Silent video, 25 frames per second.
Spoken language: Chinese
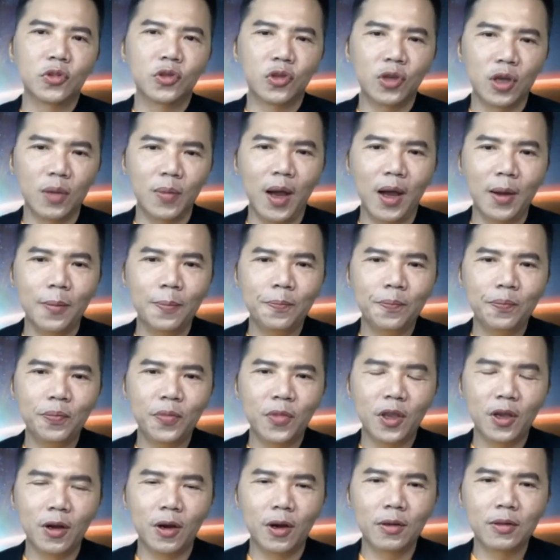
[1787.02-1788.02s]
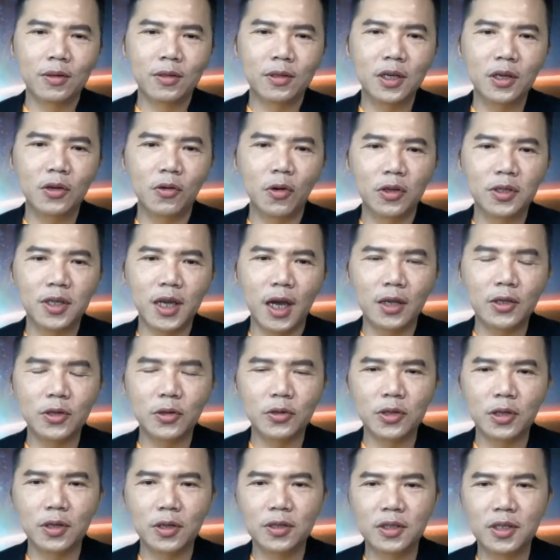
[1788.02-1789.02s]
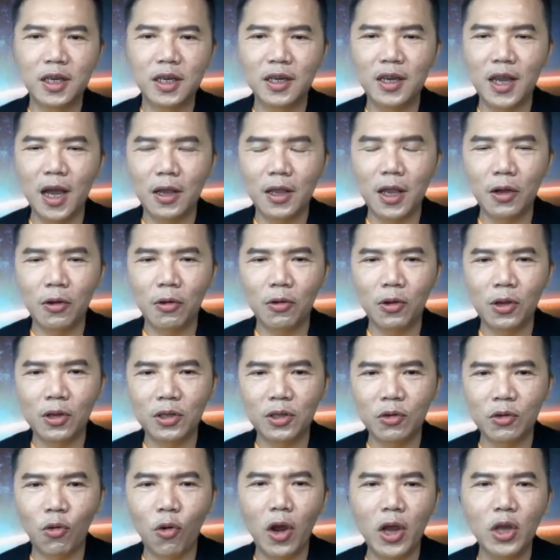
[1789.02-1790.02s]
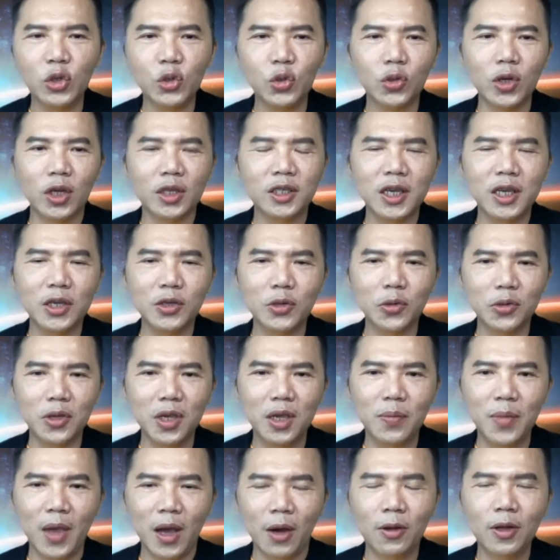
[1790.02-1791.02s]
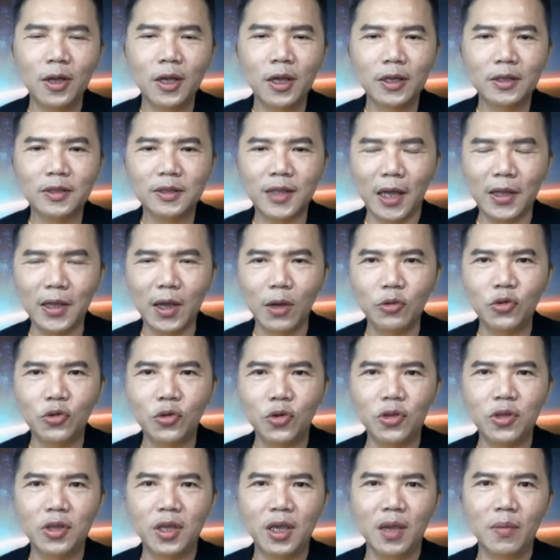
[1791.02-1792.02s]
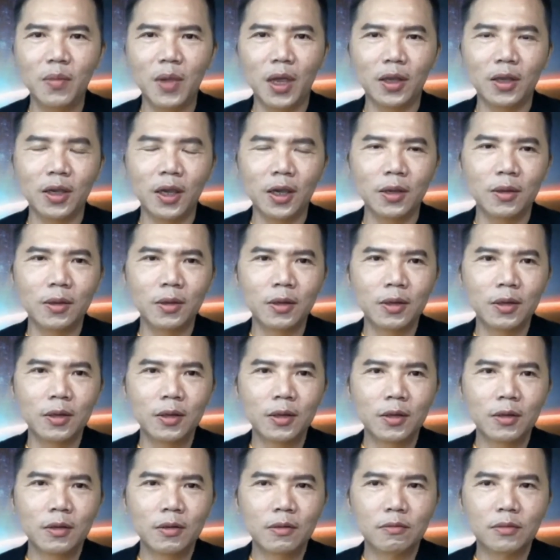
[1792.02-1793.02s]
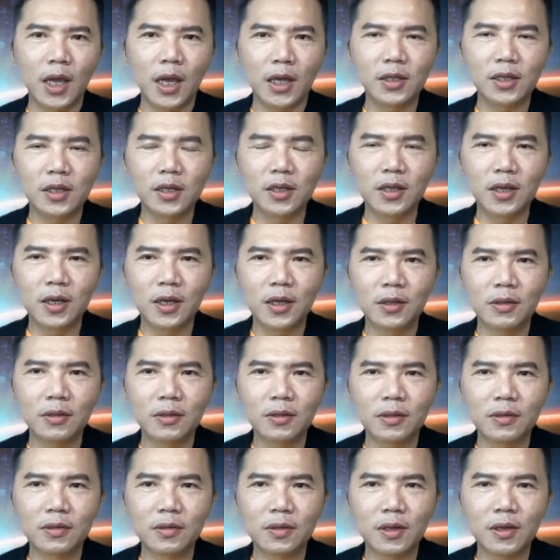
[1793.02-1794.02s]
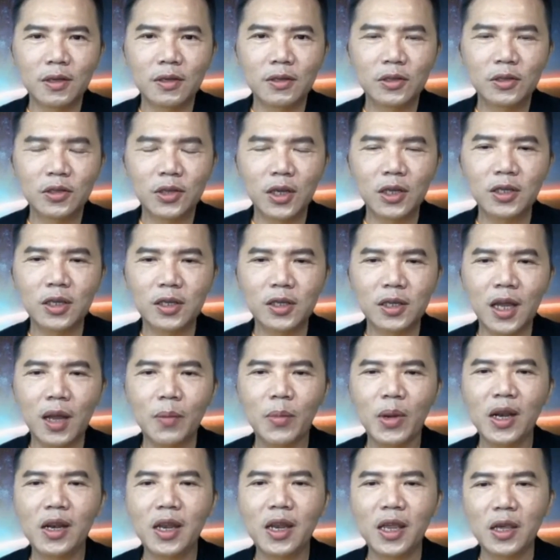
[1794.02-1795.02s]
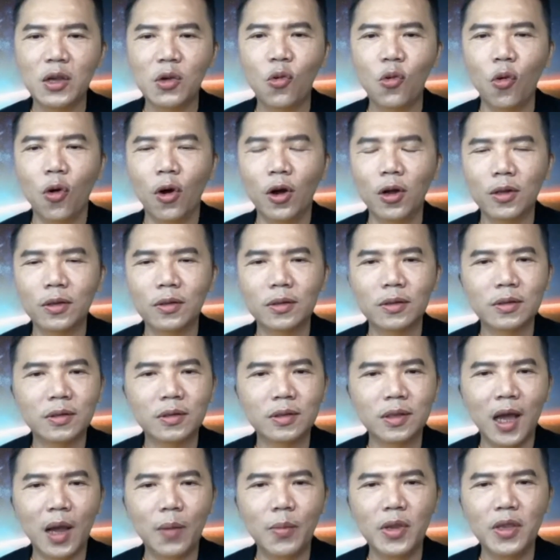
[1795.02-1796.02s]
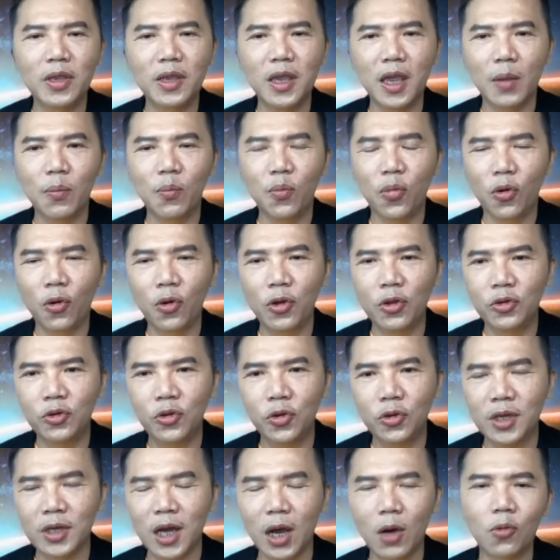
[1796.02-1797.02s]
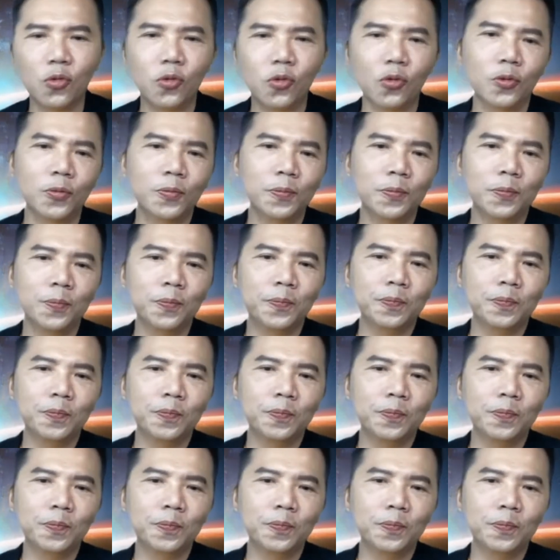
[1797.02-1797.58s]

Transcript: 对吧？好，这国家就是尽量要快速的接种疫苗，达到群体免疫。但是呢，甚至是他们邻国，他们也不会去照顾；，